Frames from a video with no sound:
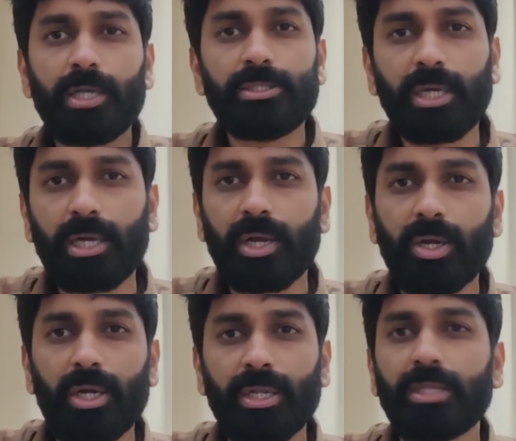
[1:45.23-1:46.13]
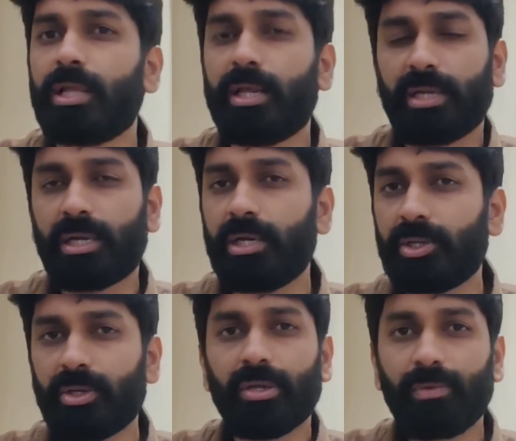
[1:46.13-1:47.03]
ఆ జగ్గర్ నాట్ అనేది అలాగే
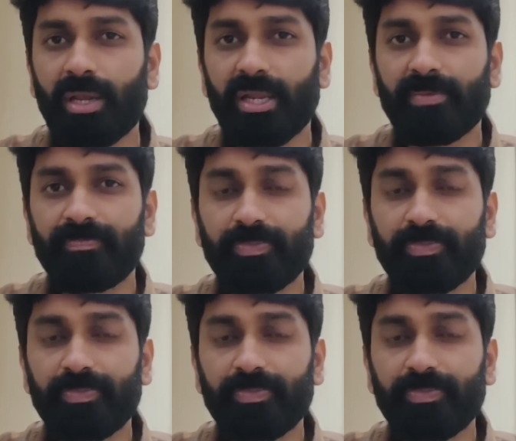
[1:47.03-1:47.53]
కంటిన్యూ అవ్వాలి